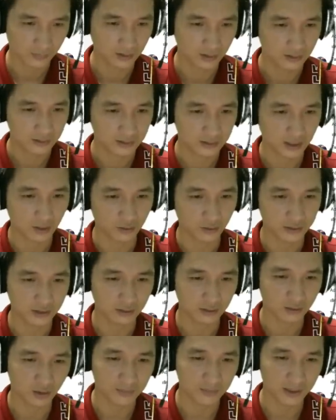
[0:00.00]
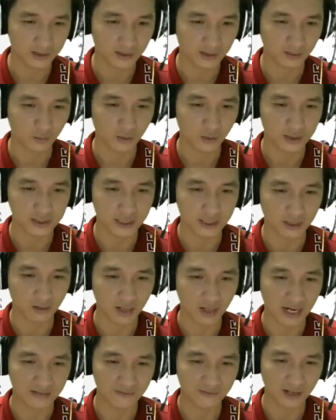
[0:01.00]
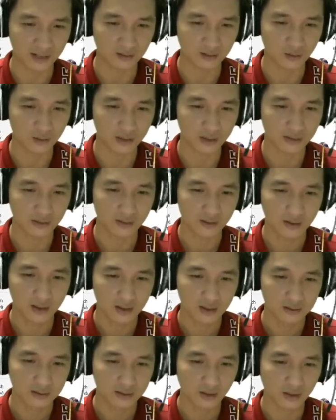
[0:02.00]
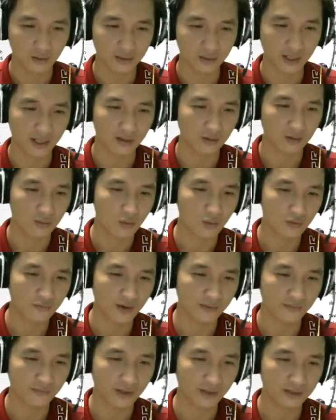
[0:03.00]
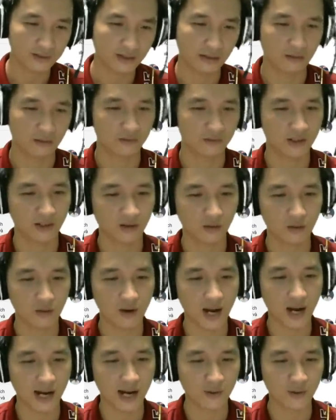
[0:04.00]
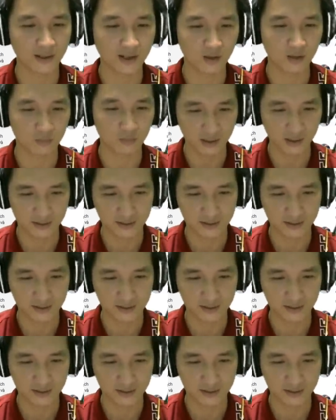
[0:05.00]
Sao hồi trước nói mình thần quân chỉ có 2 vạn thôi, sau này là có 4 vạn mét, kiểu như là nó có 2 huyệt động ấy.